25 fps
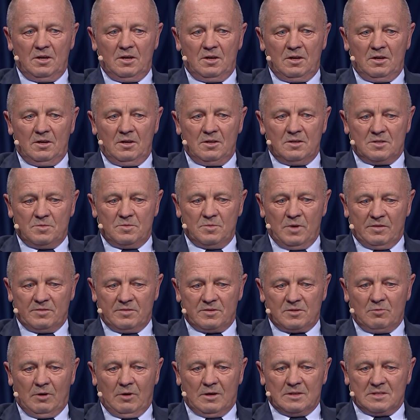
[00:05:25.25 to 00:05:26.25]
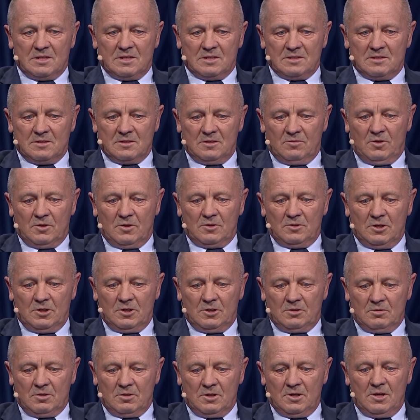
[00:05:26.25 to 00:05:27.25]
e, zmian w składce zdrowotnej,
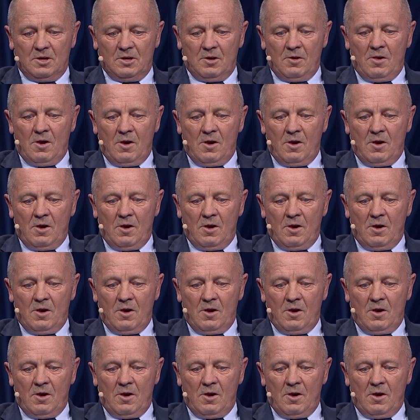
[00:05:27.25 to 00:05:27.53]
który